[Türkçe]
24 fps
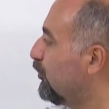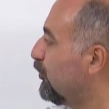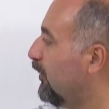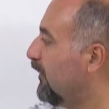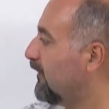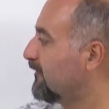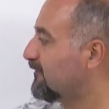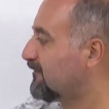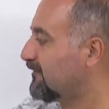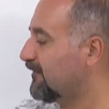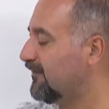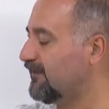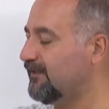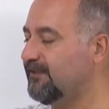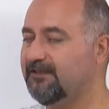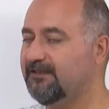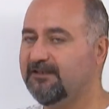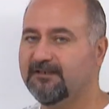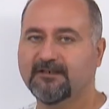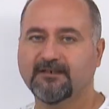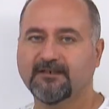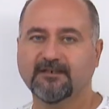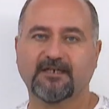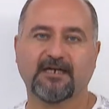doğal sayı
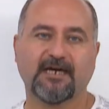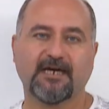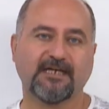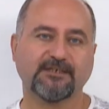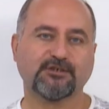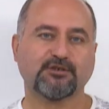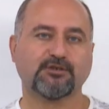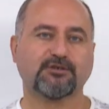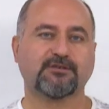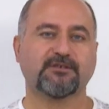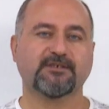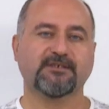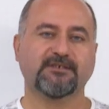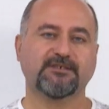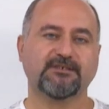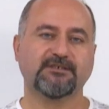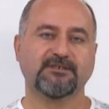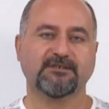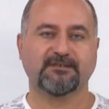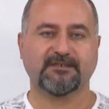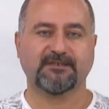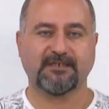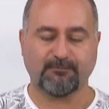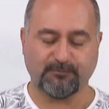
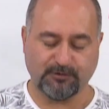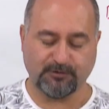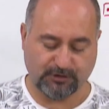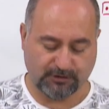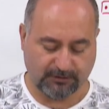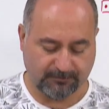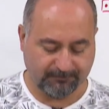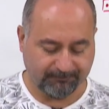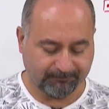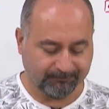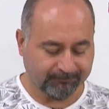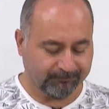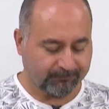kaçtır demiş.